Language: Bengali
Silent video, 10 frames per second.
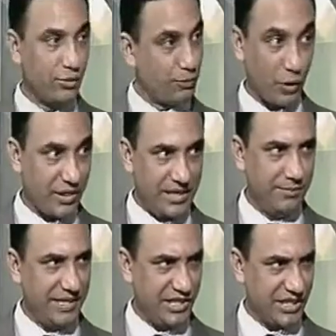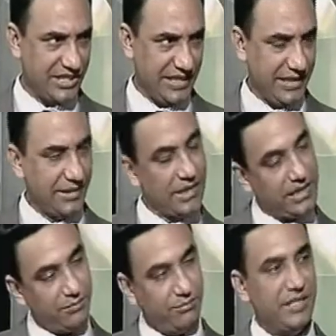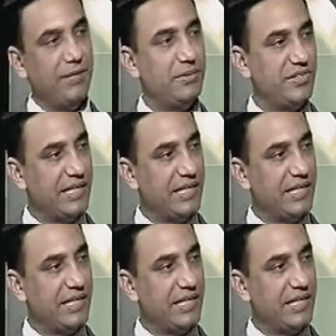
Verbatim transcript: কিন্তু পরের দিন বেরিয়ে আসে নাই বিএনপি আচ্ছা।